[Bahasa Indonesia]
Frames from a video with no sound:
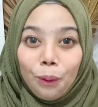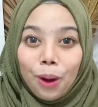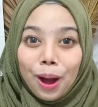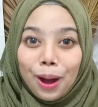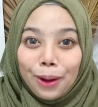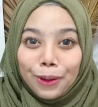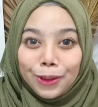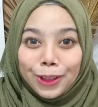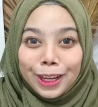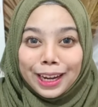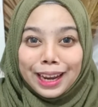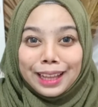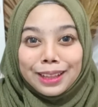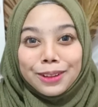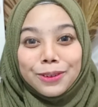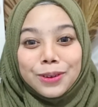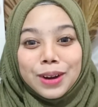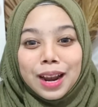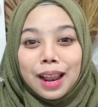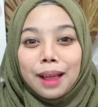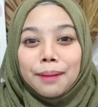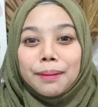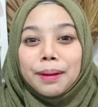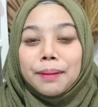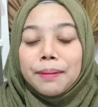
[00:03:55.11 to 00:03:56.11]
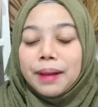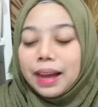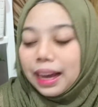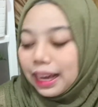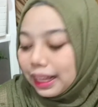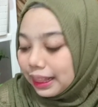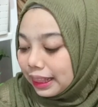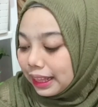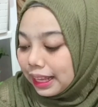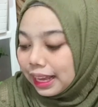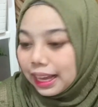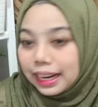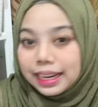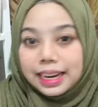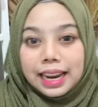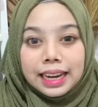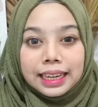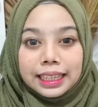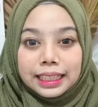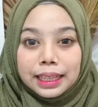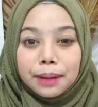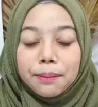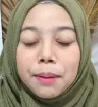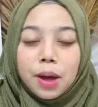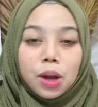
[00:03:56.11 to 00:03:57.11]
Wow, ternyata udah lama banget ya, dan
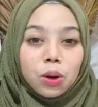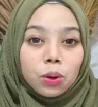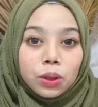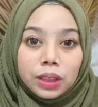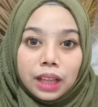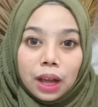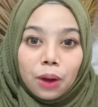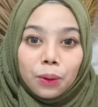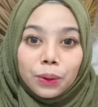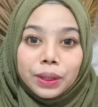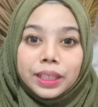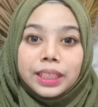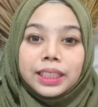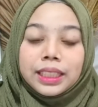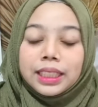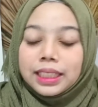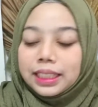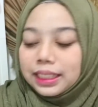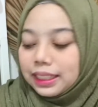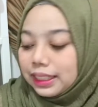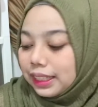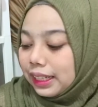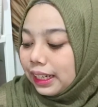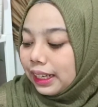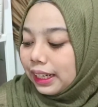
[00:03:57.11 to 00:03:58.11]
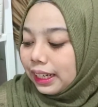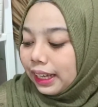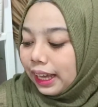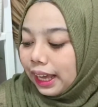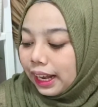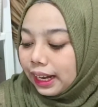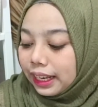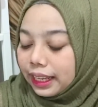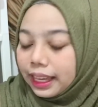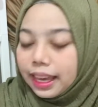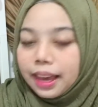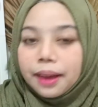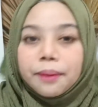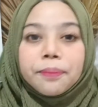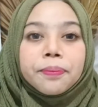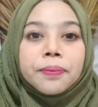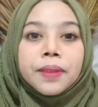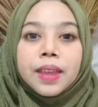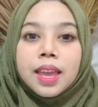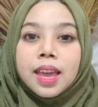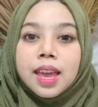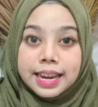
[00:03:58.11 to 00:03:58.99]
kita baru tahu nih skincarenya.